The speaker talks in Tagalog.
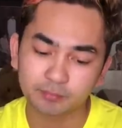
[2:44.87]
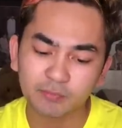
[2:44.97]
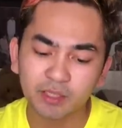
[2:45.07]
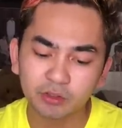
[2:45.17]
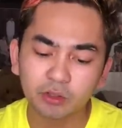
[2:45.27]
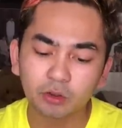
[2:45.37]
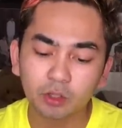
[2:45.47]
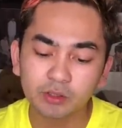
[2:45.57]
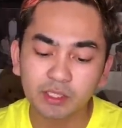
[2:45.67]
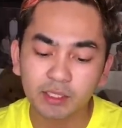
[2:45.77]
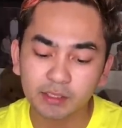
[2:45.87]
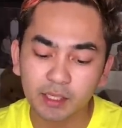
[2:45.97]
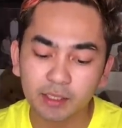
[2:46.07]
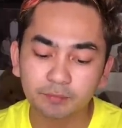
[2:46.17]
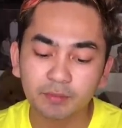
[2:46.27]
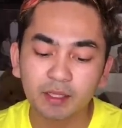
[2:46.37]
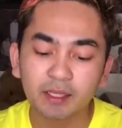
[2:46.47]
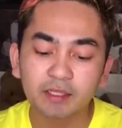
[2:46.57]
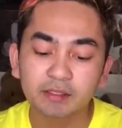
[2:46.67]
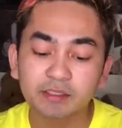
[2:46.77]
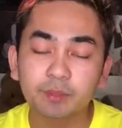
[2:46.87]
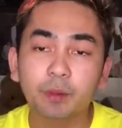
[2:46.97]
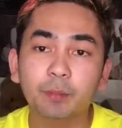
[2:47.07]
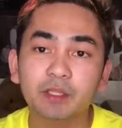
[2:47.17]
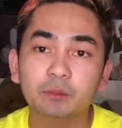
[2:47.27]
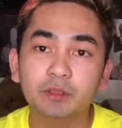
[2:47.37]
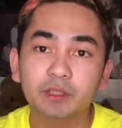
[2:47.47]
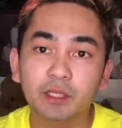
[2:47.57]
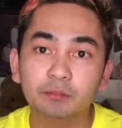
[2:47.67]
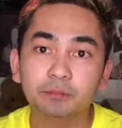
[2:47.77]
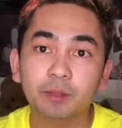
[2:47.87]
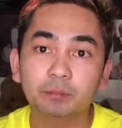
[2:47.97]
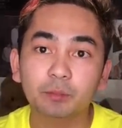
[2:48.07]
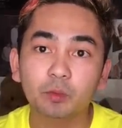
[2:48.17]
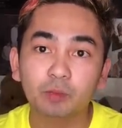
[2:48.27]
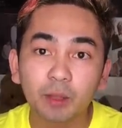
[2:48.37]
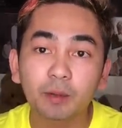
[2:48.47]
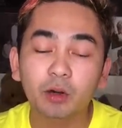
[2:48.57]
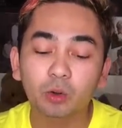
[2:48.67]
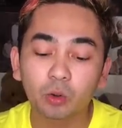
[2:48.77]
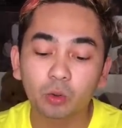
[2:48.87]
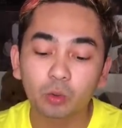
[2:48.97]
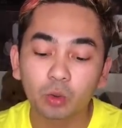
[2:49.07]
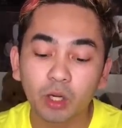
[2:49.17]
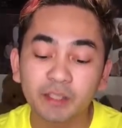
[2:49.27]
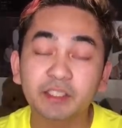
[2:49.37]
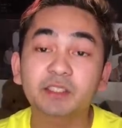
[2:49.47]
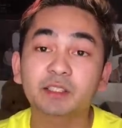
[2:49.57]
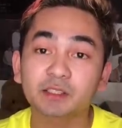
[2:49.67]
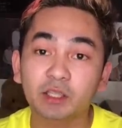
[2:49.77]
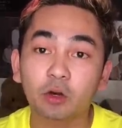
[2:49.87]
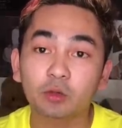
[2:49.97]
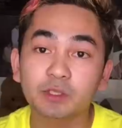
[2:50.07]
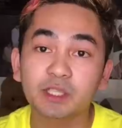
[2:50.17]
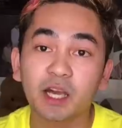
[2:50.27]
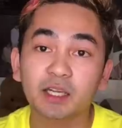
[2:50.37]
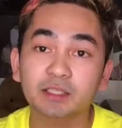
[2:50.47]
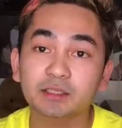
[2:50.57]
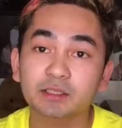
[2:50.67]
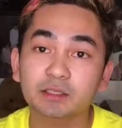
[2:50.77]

Andun ako always sa kanya. Tapos si mama naman din, pag may problema ako, andyan din siya always sa akin.